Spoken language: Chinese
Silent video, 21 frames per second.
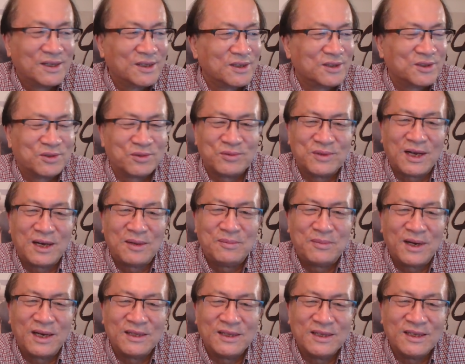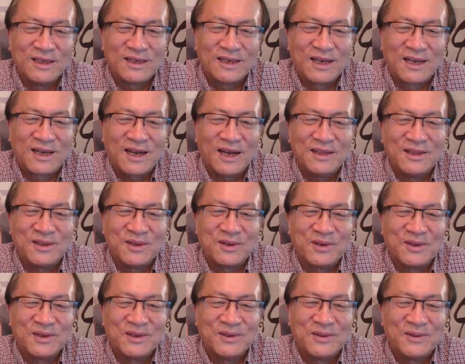苏莱曼尼给干掉
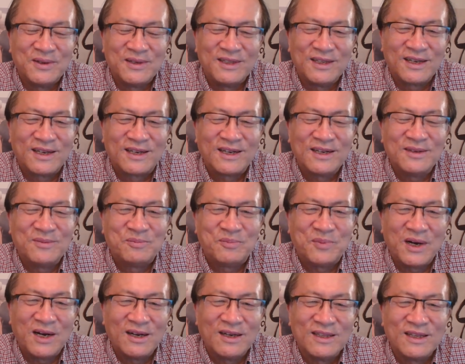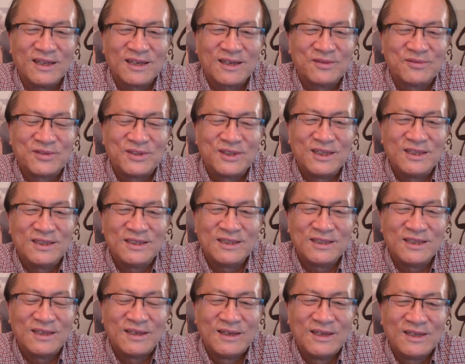以后，那更棒！那个无人
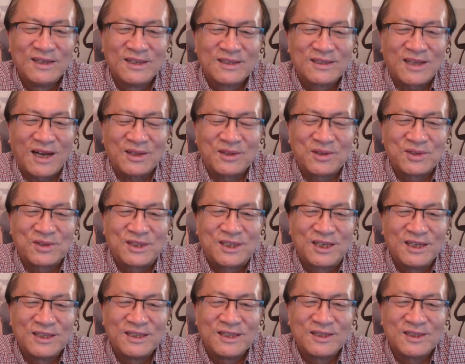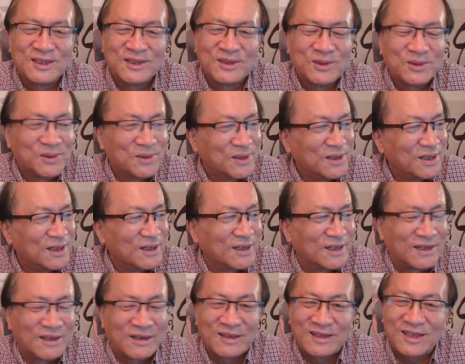机打到车里之后，
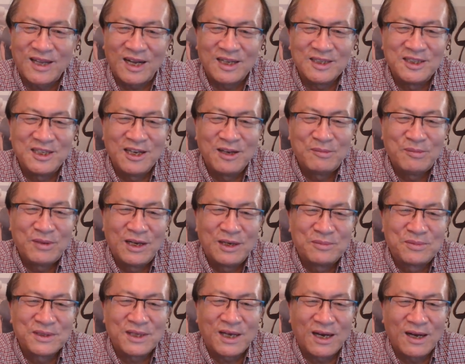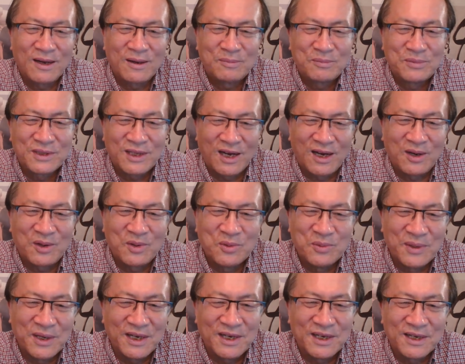呃，打前排不打不打后
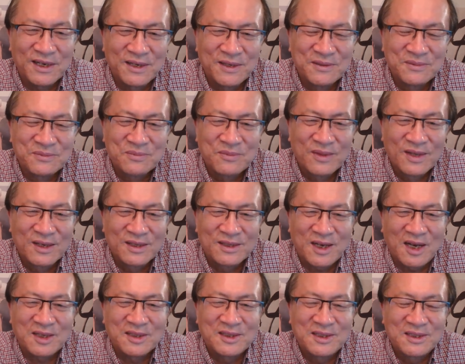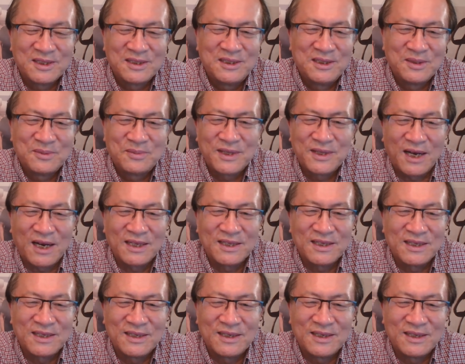排啊。打司机不打
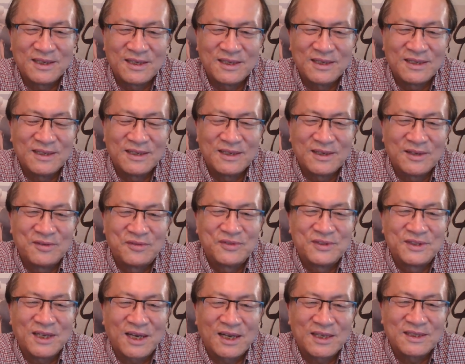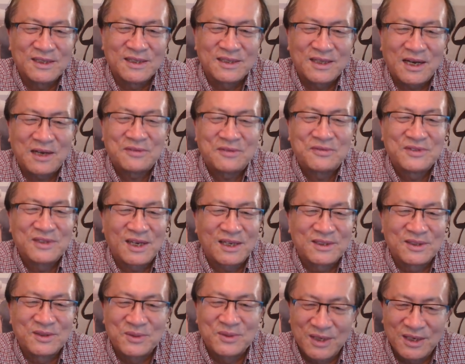这个那个副驾驶，打副驾
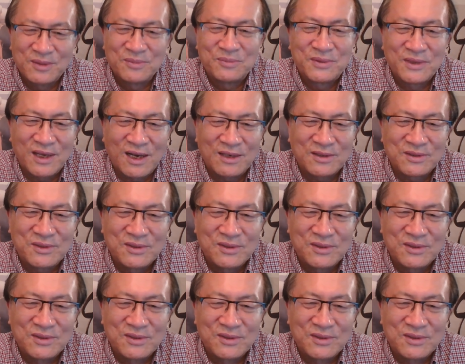驶就可以不打